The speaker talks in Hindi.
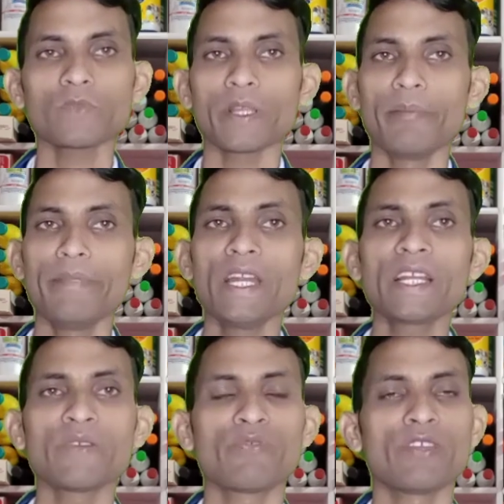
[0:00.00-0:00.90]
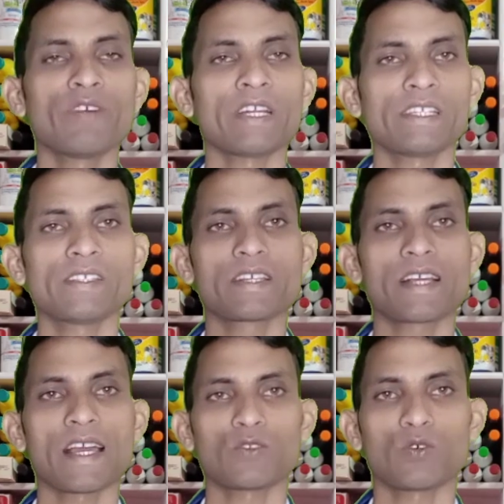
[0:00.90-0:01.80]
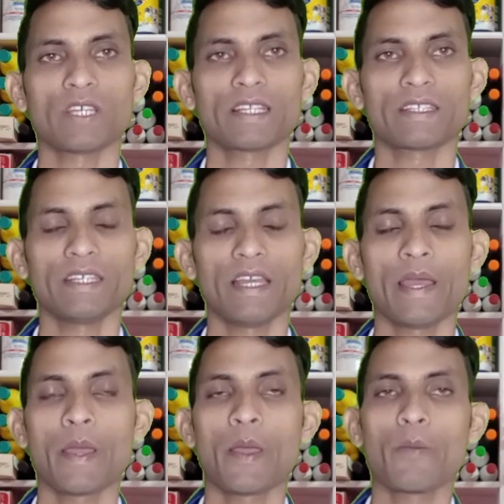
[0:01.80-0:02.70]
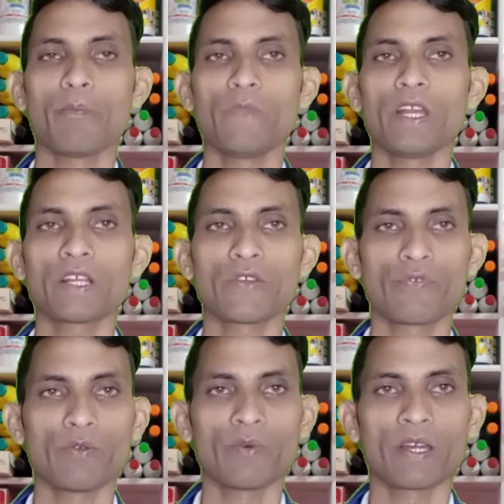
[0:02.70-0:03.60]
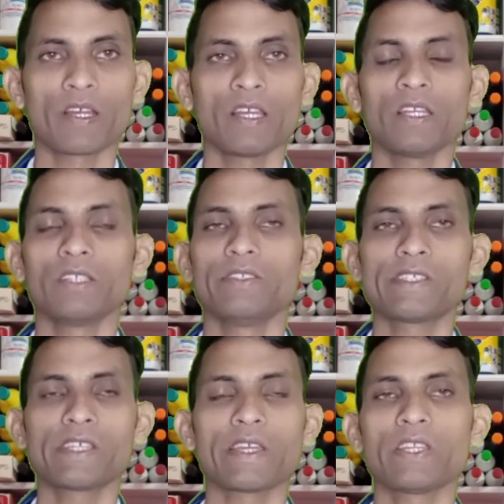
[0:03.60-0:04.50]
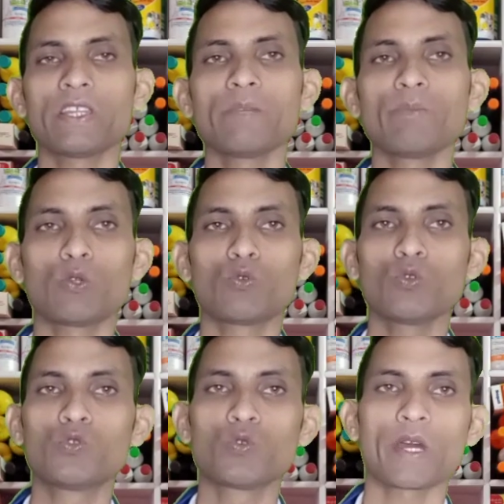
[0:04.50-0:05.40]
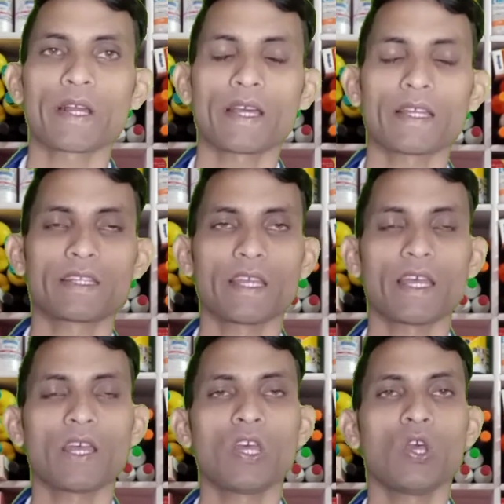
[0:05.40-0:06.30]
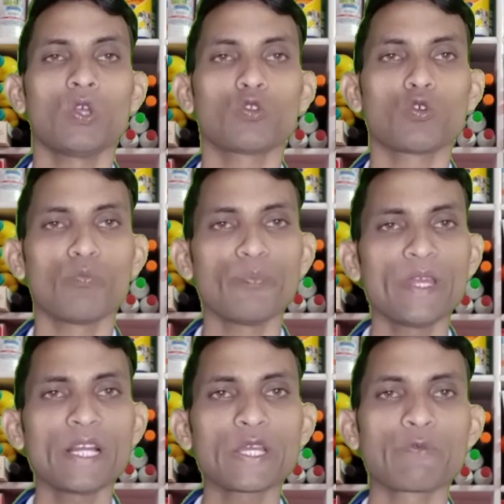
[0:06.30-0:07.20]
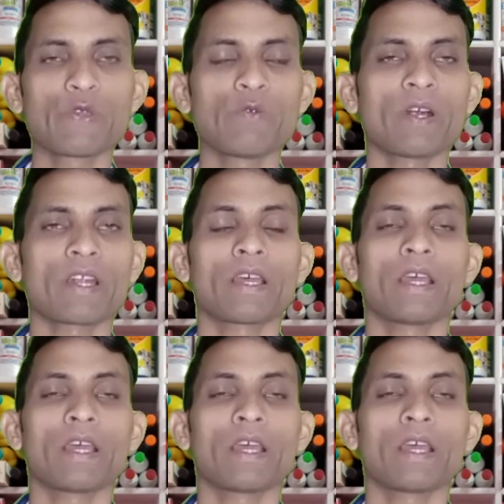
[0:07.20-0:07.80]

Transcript: मिल्क फीवर की शिकायत हो जाती है मिल्क फीवर जिसे हिंदी में दूध ज्वार कहते हैं तो मिल्क फीवर